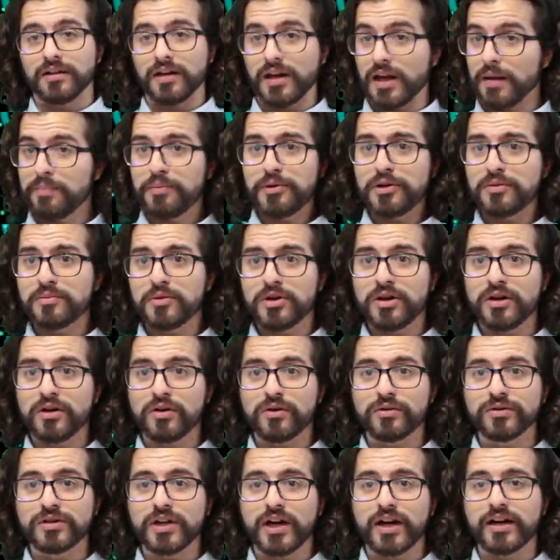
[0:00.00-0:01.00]
¿qué podemos
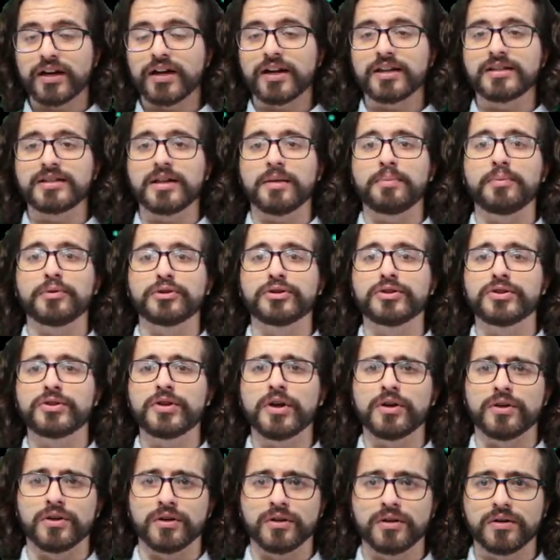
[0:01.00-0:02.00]
encontrar en esa
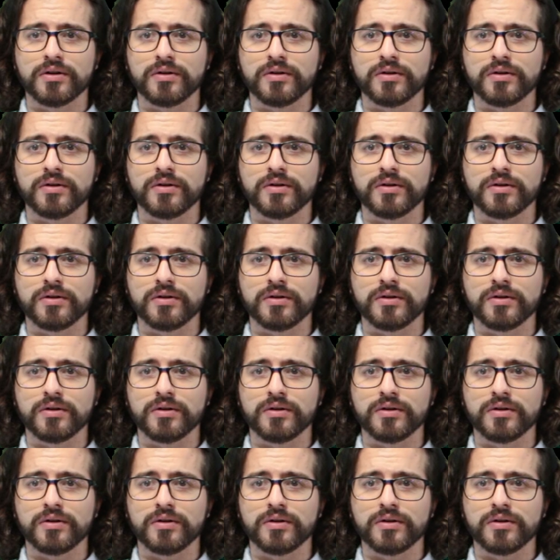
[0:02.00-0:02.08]
exposición?